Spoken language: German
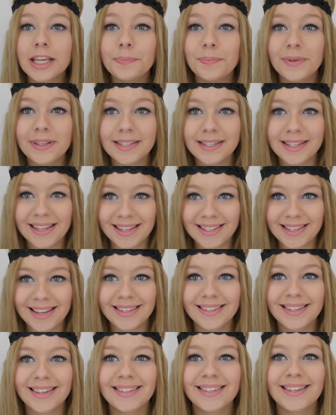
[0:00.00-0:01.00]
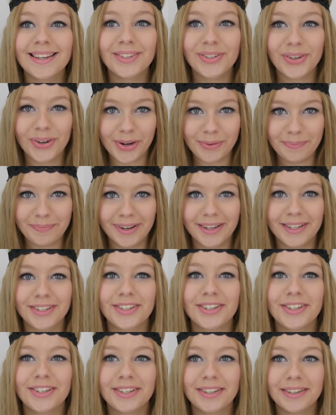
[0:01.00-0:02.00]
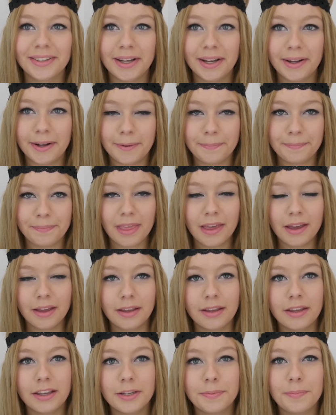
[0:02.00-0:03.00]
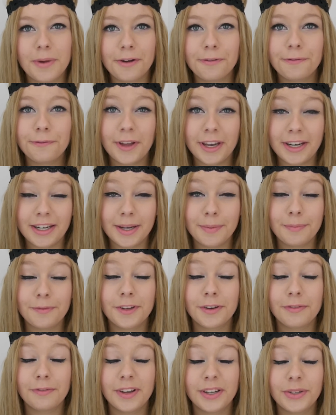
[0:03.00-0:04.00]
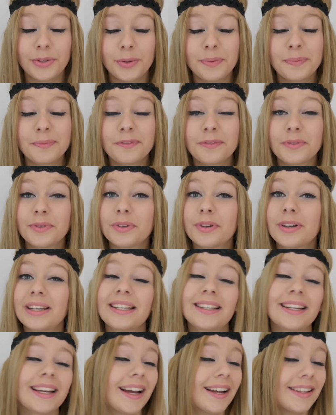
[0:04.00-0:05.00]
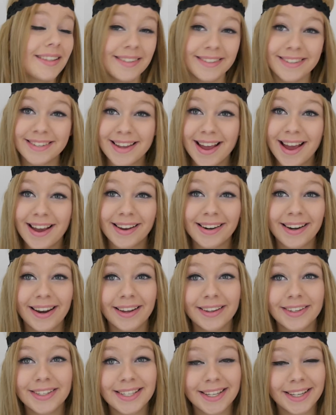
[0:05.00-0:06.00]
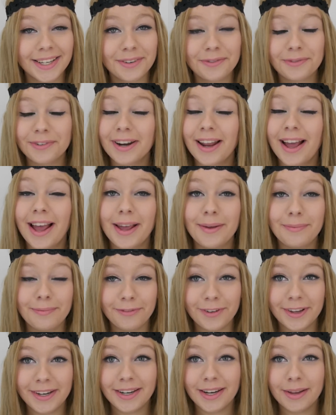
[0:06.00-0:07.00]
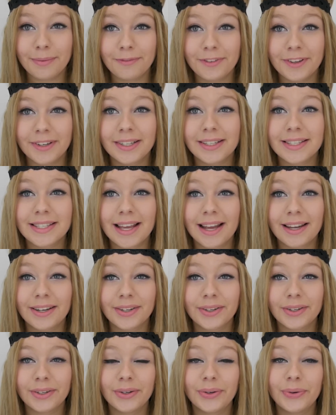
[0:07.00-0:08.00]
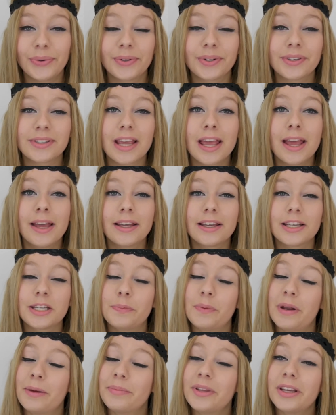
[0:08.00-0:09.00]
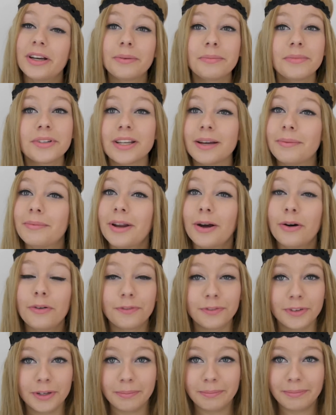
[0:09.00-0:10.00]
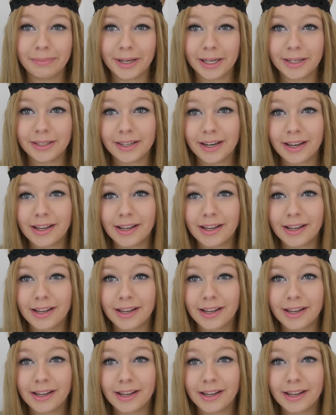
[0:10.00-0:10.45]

Ich bin sehr, sehr, sehr, sehr tollpatschig. Ähm, ich mache Fettnäpfchen, Wetthüpfen den ganzen Tag lang. Ich trete von einem Fettnäpfchen ins andere und ich blamiere mich am laufenden Band.